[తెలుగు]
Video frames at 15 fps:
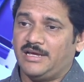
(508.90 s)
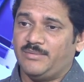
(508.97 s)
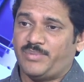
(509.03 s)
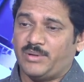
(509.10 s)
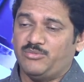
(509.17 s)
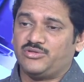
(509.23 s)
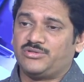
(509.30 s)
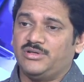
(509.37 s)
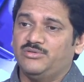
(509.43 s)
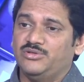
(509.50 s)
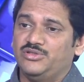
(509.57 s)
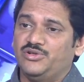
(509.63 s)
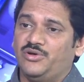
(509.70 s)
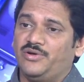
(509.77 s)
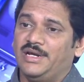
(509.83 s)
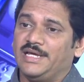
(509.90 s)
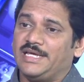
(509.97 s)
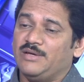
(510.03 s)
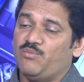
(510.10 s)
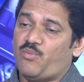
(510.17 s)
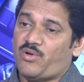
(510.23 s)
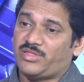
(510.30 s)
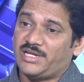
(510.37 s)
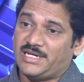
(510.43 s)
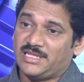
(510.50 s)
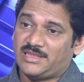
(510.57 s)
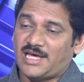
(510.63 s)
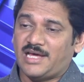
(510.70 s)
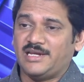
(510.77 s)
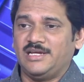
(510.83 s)
ప్రభుత్వ ఉద్యోగులకి మొదటి
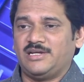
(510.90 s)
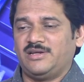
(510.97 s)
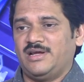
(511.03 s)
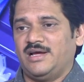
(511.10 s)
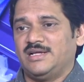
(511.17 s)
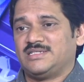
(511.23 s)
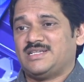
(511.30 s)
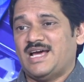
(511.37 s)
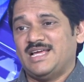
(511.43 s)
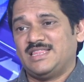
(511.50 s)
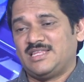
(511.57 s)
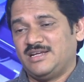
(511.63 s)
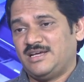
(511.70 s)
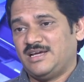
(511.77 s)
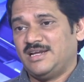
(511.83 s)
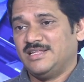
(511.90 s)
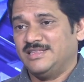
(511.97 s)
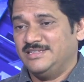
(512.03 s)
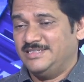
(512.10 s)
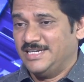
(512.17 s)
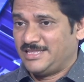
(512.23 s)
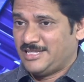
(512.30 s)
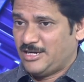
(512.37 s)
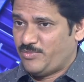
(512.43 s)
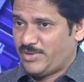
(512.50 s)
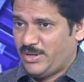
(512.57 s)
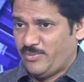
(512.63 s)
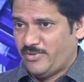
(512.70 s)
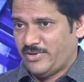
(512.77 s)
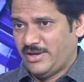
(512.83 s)
తారీఖున సాయంత్రం కల్లా జీతాలు
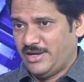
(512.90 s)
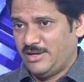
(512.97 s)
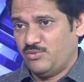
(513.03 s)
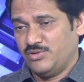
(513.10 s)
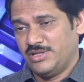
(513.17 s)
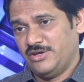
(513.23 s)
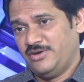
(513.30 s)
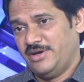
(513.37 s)
పడిపోవడం కానీ ఉదయం